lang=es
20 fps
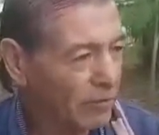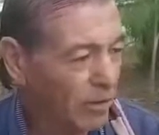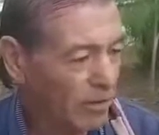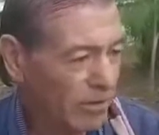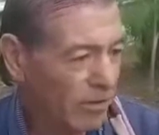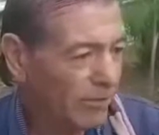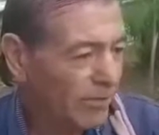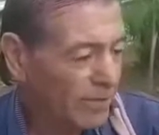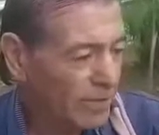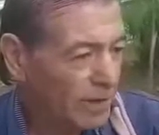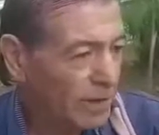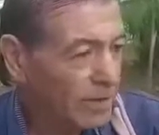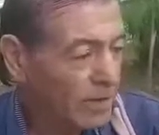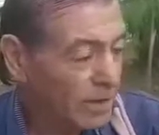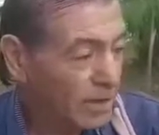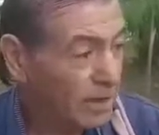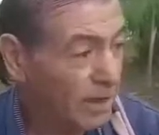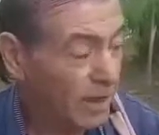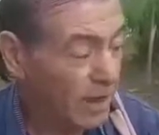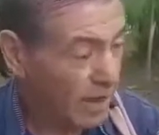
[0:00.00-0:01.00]
no hace falta
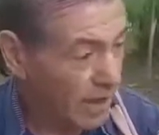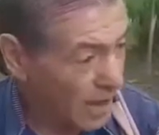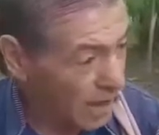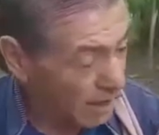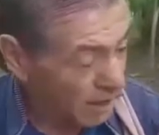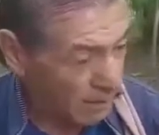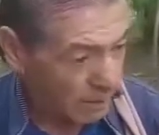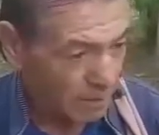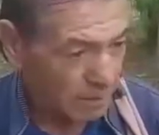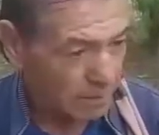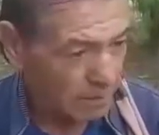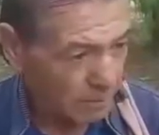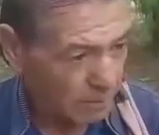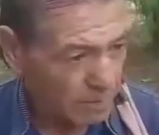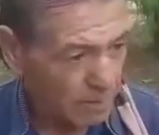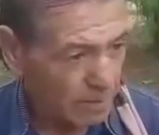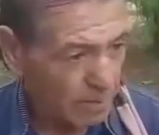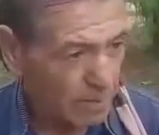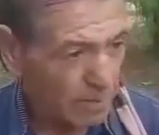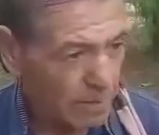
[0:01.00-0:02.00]
decirte quién es
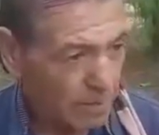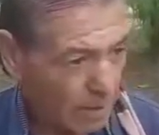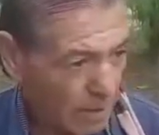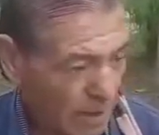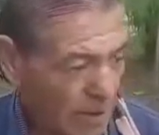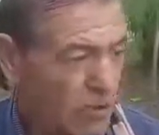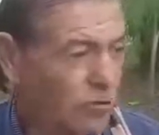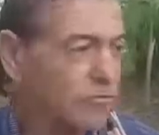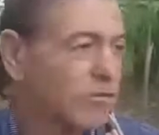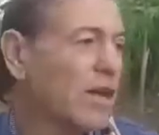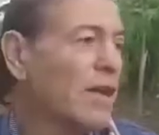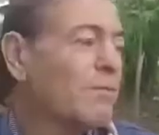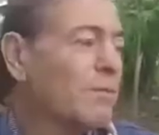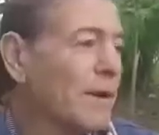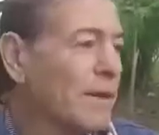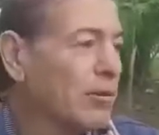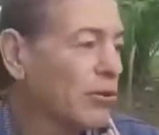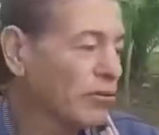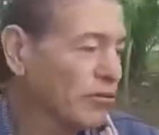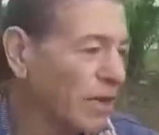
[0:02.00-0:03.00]
que no
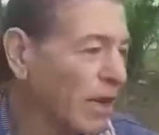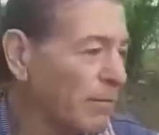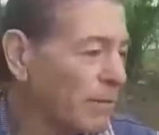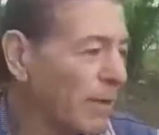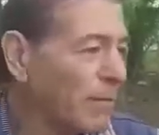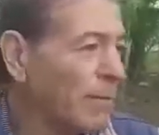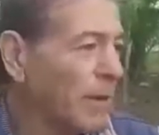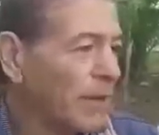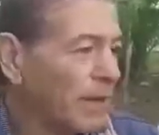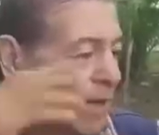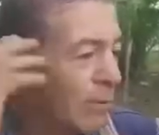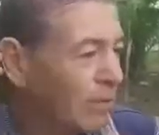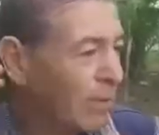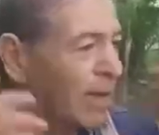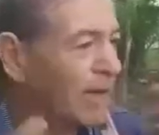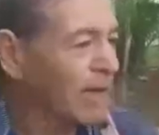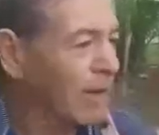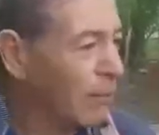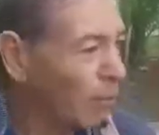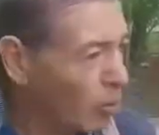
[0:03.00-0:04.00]
sepa, no sepa mandar al
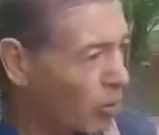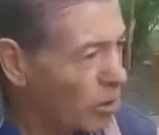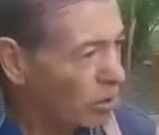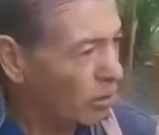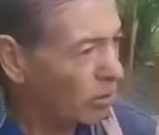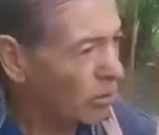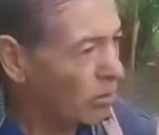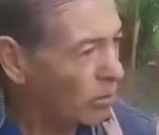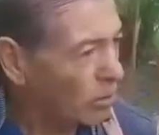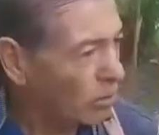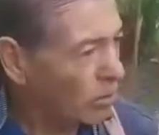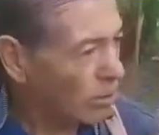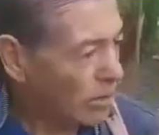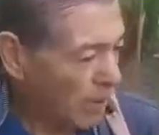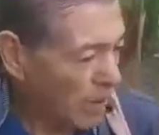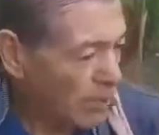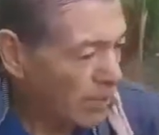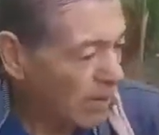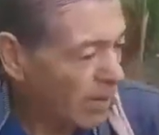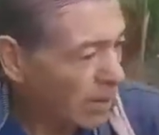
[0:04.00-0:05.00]
país tampoco.
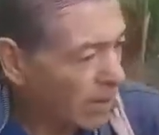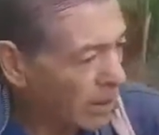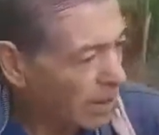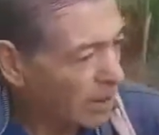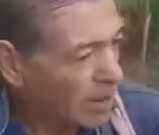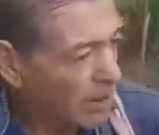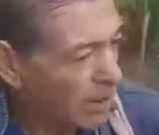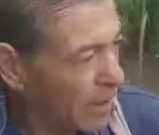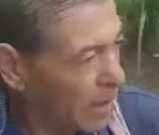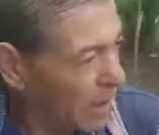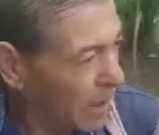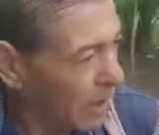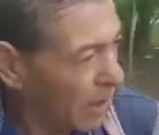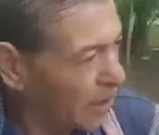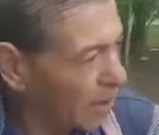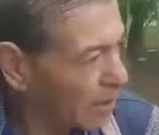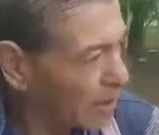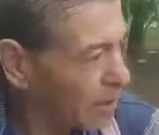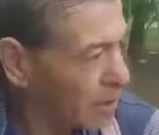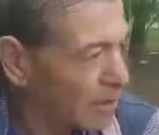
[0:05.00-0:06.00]
¿Qué más quiere que te diga?